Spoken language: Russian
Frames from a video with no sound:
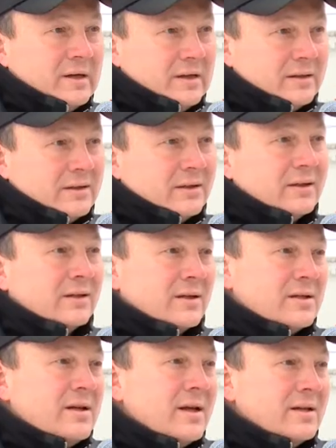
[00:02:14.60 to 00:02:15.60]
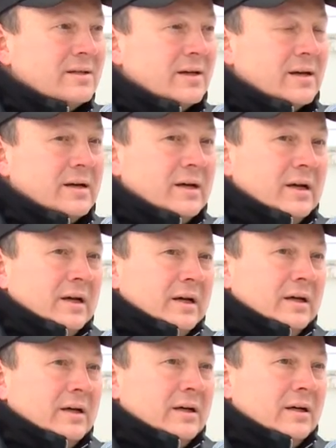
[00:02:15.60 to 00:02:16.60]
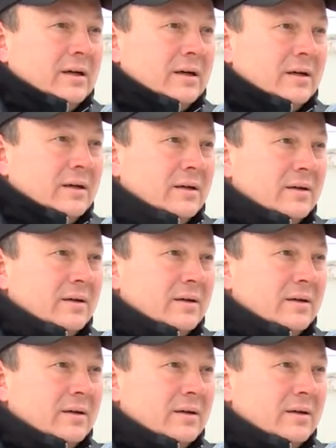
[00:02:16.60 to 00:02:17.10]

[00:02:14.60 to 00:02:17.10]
это наследие. Э,